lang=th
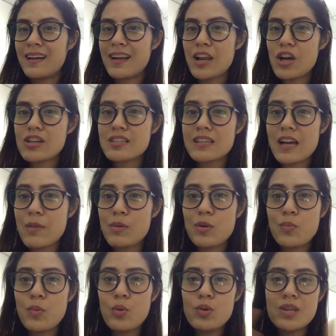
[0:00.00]
แล้วก็จะกลายเป็น
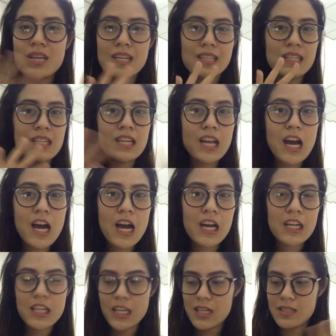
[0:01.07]
ผู้หญิงที่หน้า
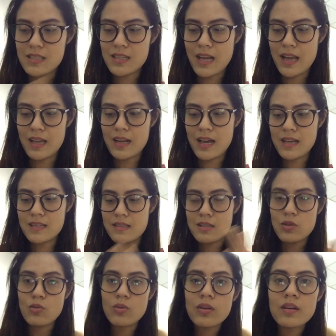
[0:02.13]
เนียนใสไร้
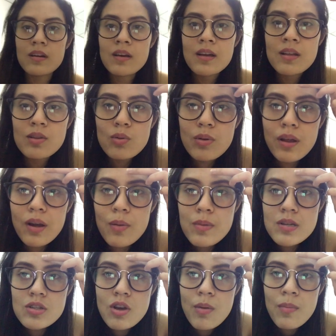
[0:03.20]
สิวเลย ตรงไหนเรา
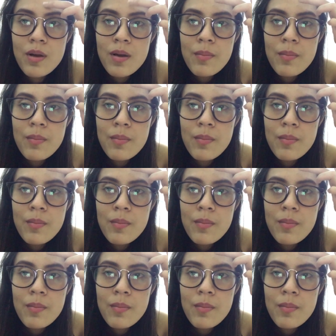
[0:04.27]
ไม่ชอบ